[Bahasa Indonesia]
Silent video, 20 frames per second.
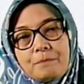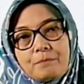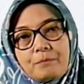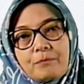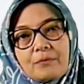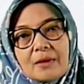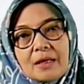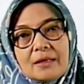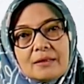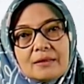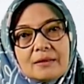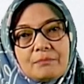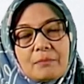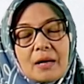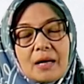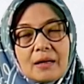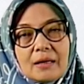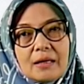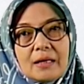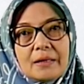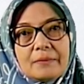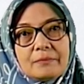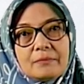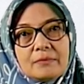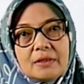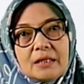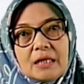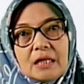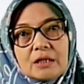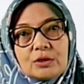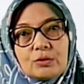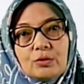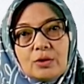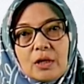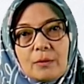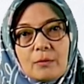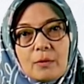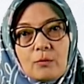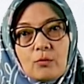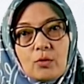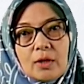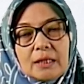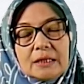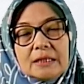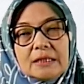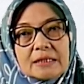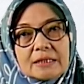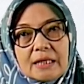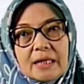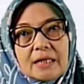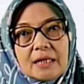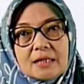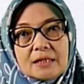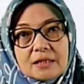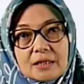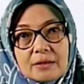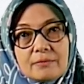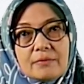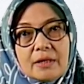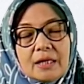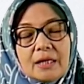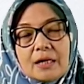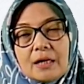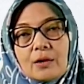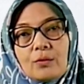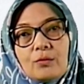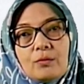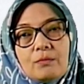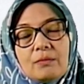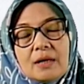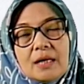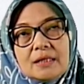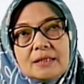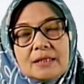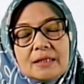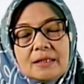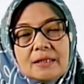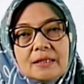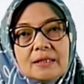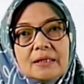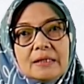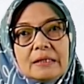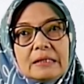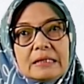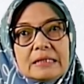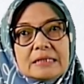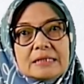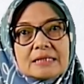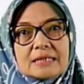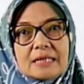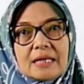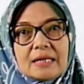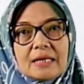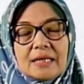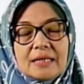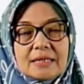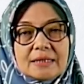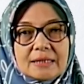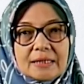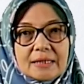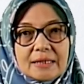Uh, Pak Agam yang sudah membuat desainer sedemikian rupa, jadi saya di sini